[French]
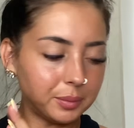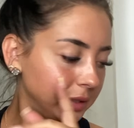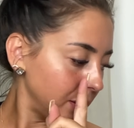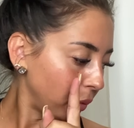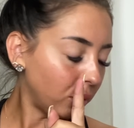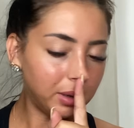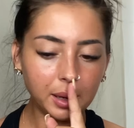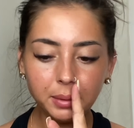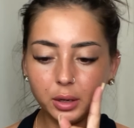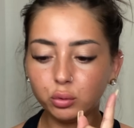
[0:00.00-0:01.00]
petit
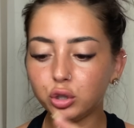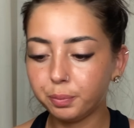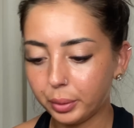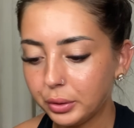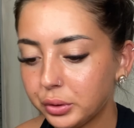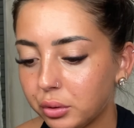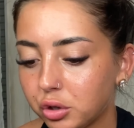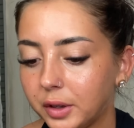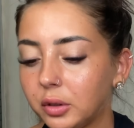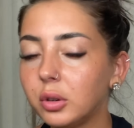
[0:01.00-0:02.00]
problème et où je pense que
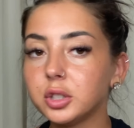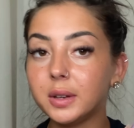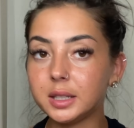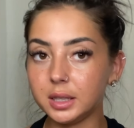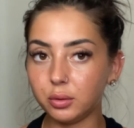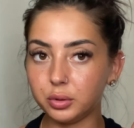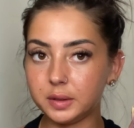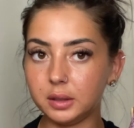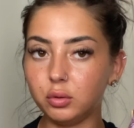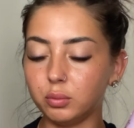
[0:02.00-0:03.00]
je vais transvaser
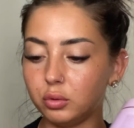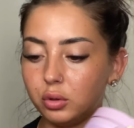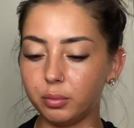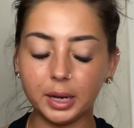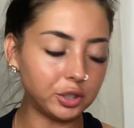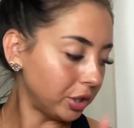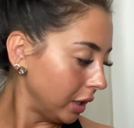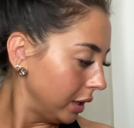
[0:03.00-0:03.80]
aussi de mon gommage